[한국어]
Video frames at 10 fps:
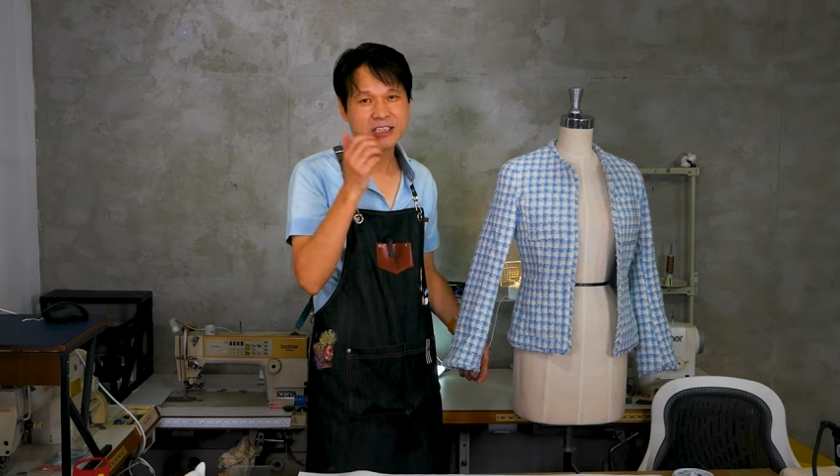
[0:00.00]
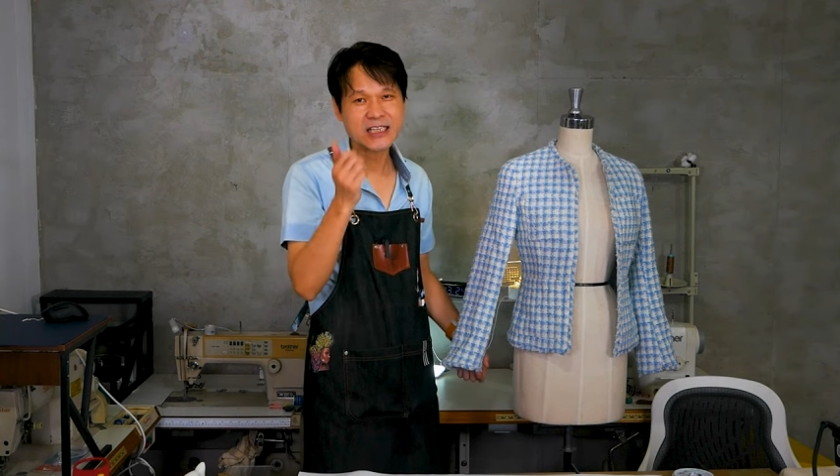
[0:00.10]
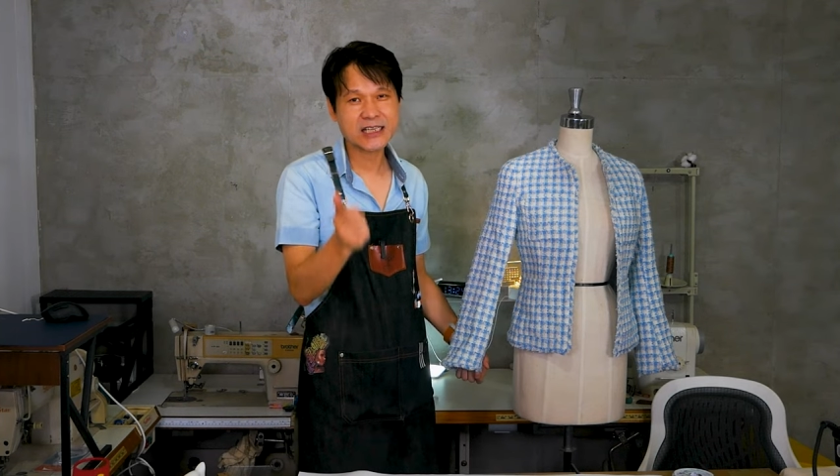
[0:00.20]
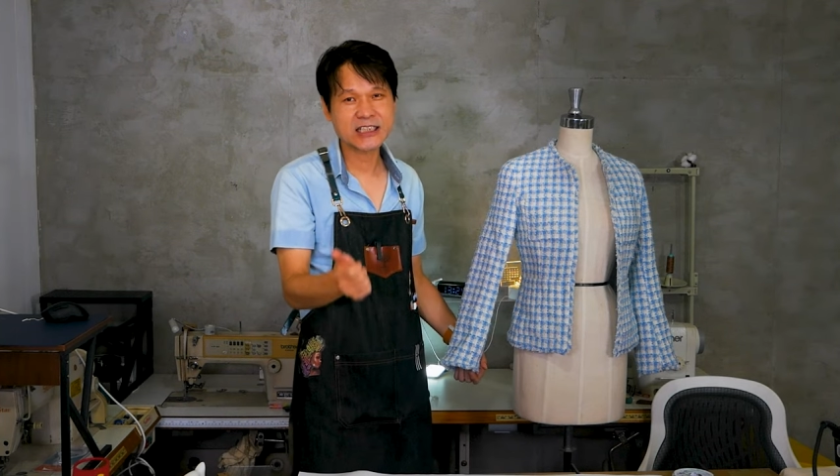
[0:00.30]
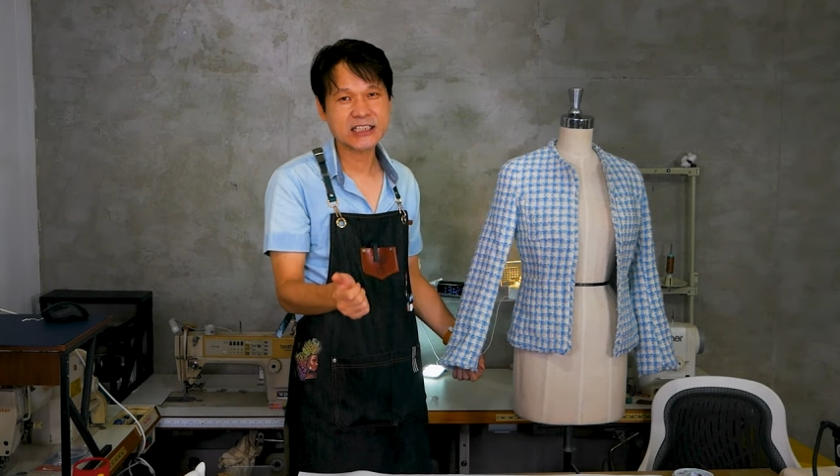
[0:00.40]

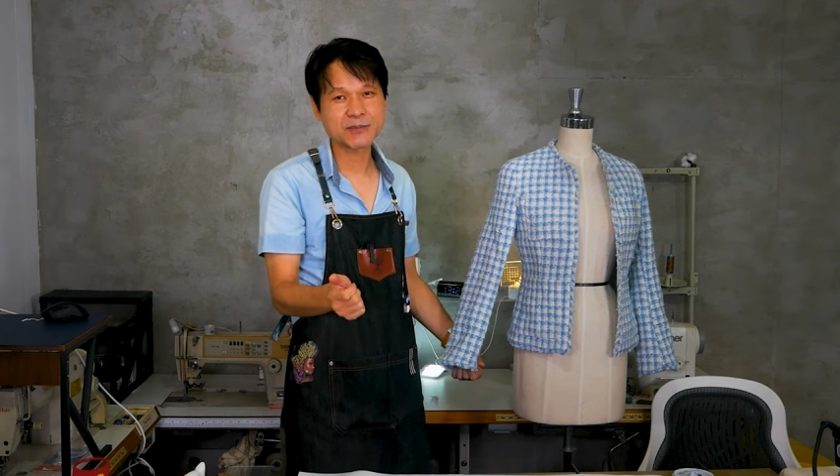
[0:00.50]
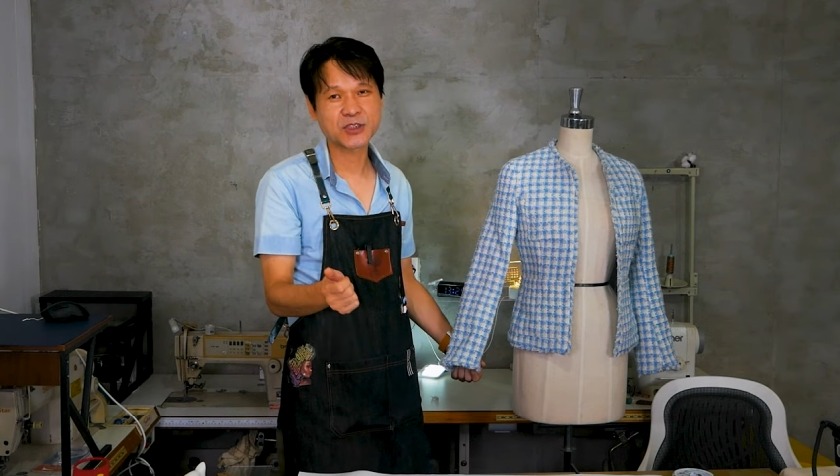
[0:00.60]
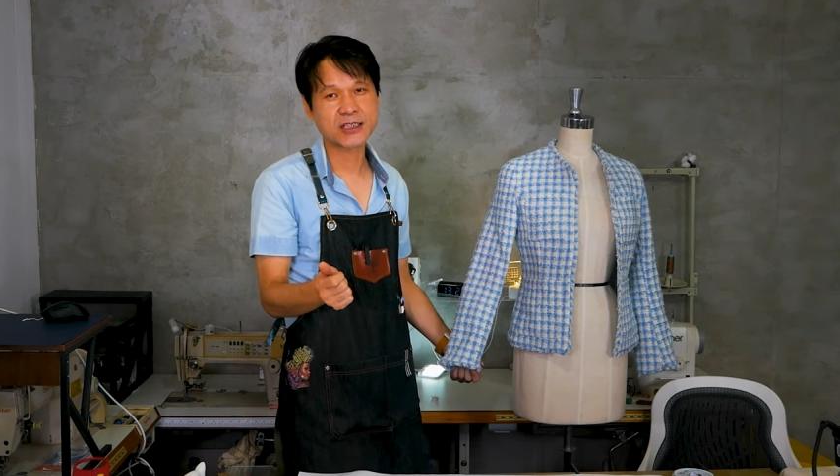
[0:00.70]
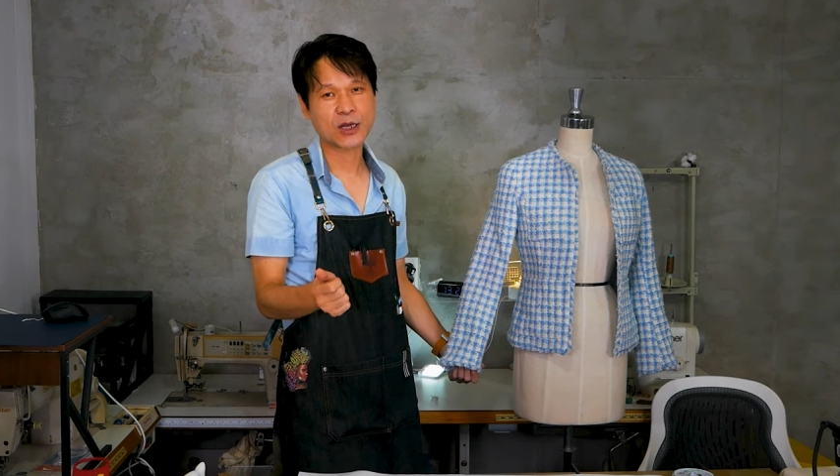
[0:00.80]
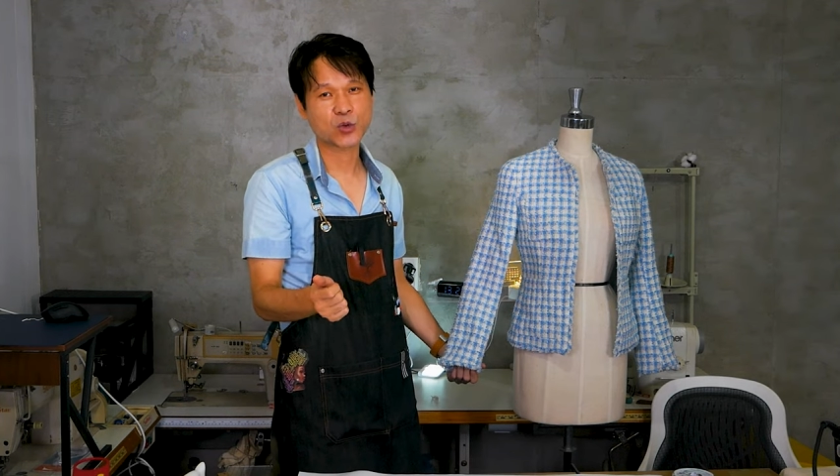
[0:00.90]
실크
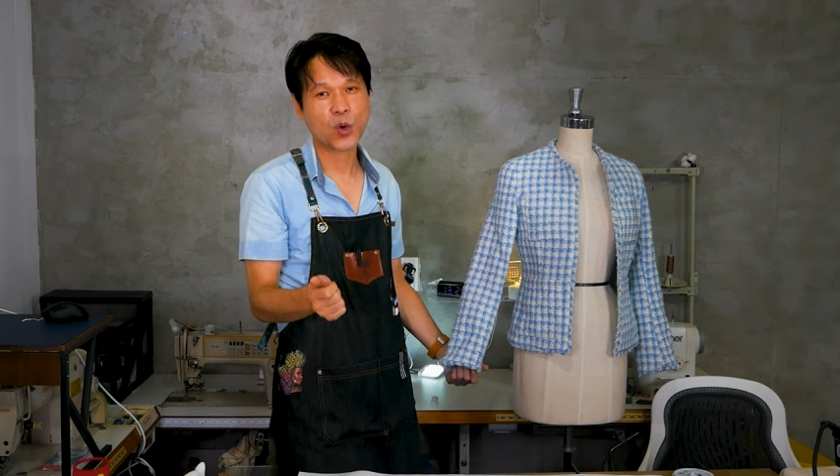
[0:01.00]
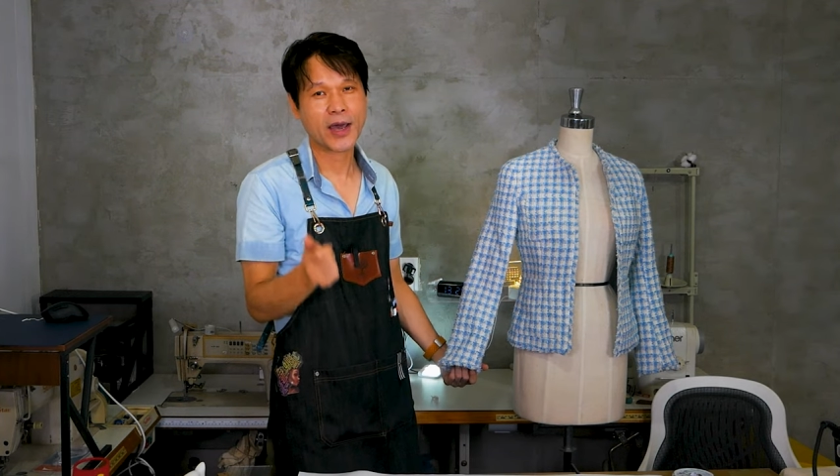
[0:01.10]
심지라도